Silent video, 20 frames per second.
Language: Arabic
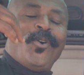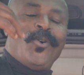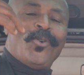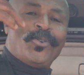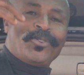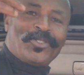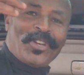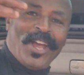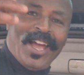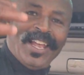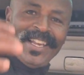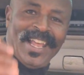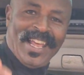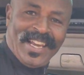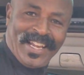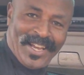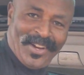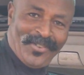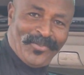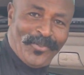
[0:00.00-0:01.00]
وان شاء
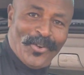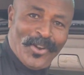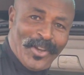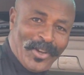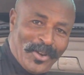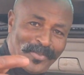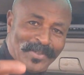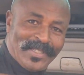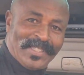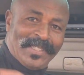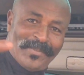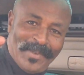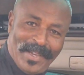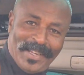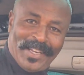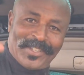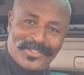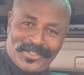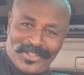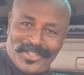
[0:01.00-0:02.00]
الله نخلفوا لكم
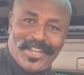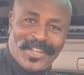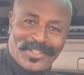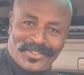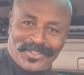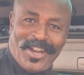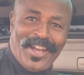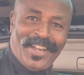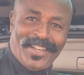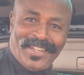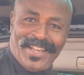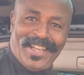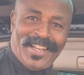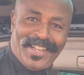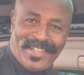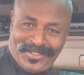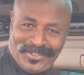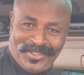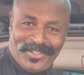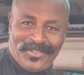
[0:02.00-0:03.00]
السيمانه الجايه ان شاء
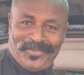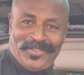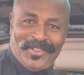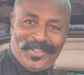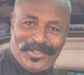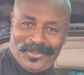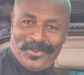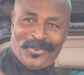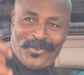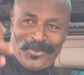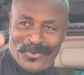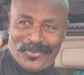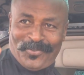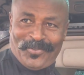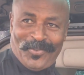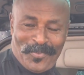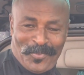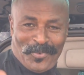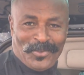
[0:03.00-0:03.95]
الله نشوف فيديو يكون